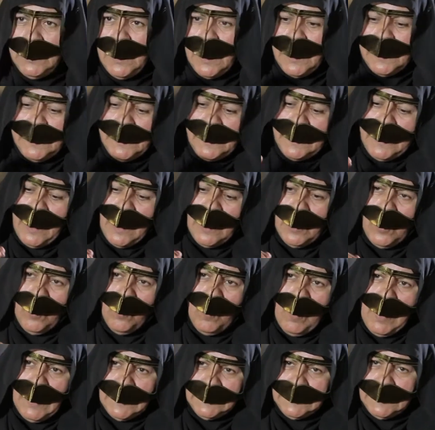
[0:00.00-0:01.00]
ناخذه كان
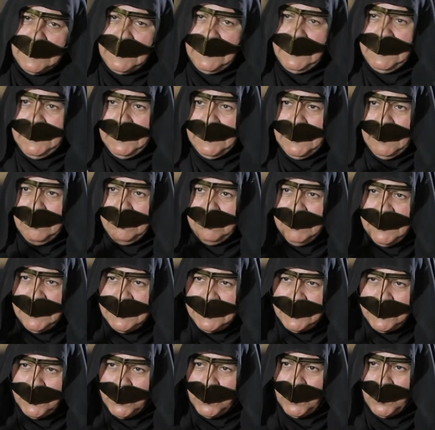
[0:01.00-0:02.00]
قواطي
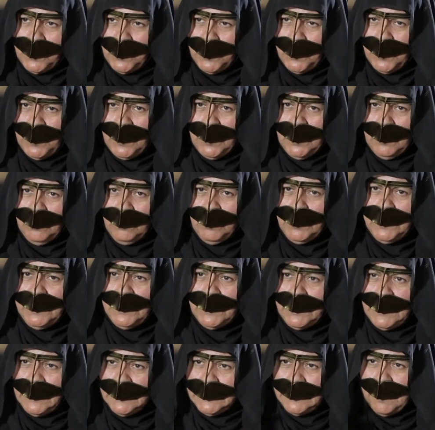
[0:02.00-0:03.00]
ميسو
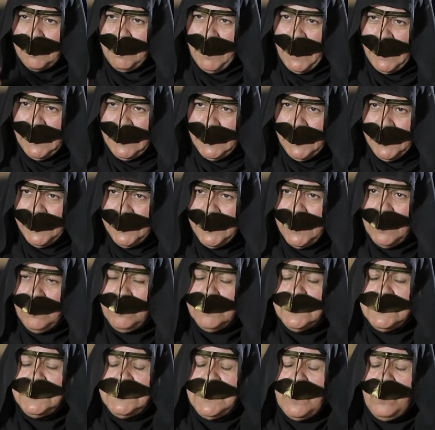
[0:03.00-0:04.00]
ونخلطه مع الحنة
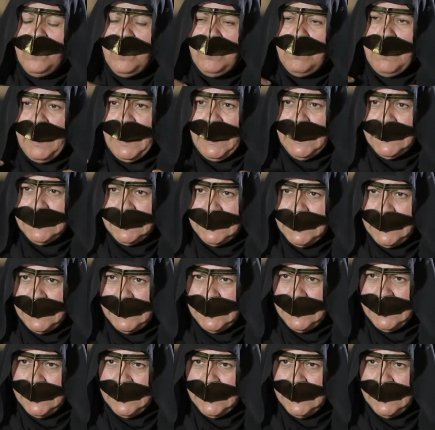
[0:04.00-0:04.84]
ونسوي معاصير